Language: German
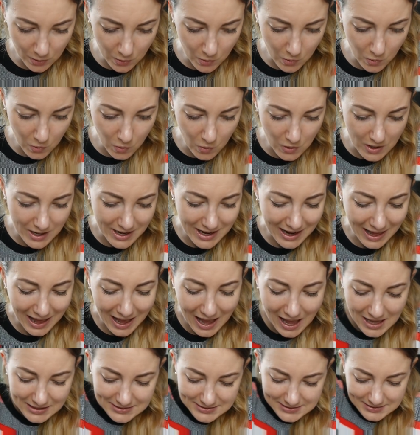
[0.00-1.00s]
So,
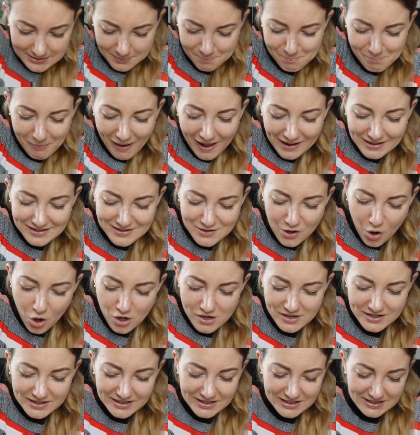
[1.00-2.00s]
last but
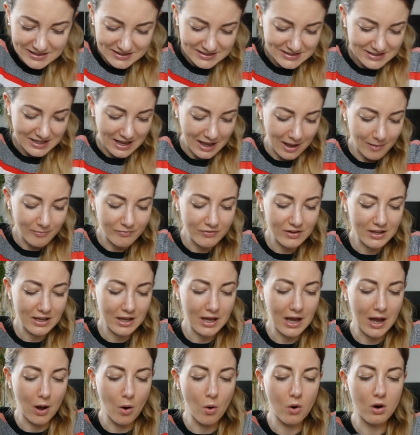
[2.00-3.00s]
not least haben
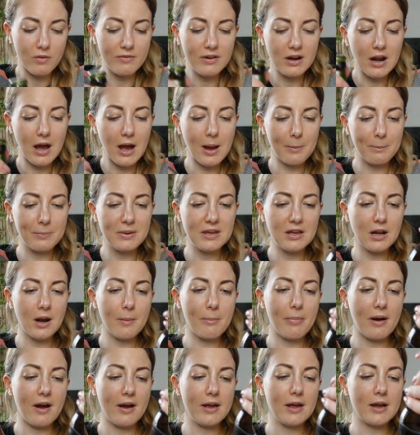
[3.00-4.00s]
wir auch wieder hier
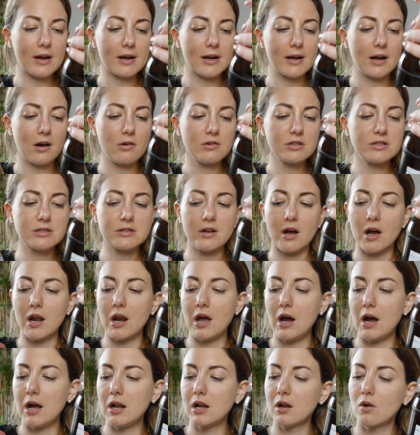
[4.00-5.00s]
dabei ein Klaus
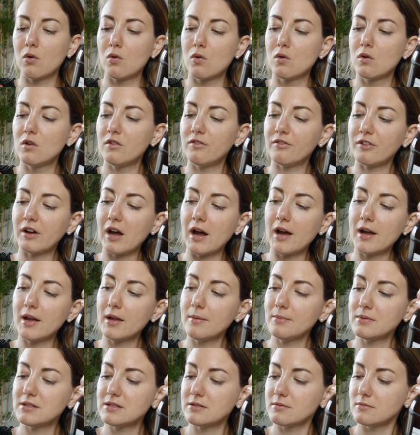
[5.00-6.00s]
Dollar
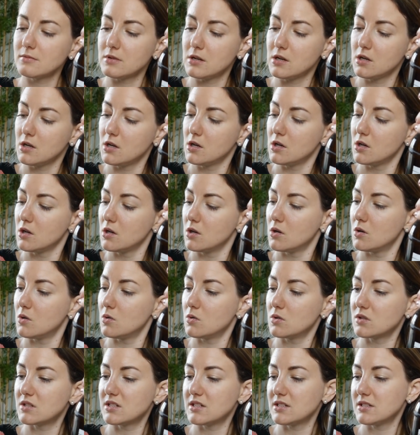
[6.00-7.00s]
alkoholfrei.
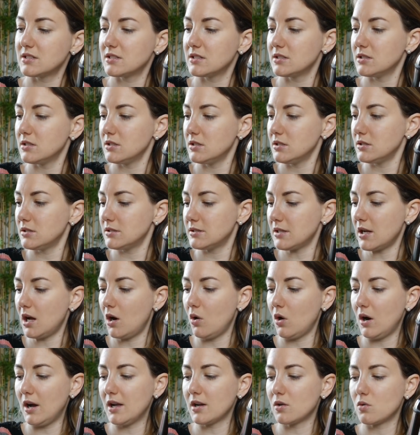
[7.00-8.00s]
Und das ist
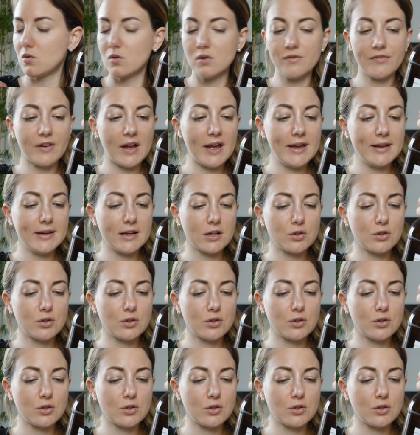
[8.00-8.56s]
auch alkoholfrei.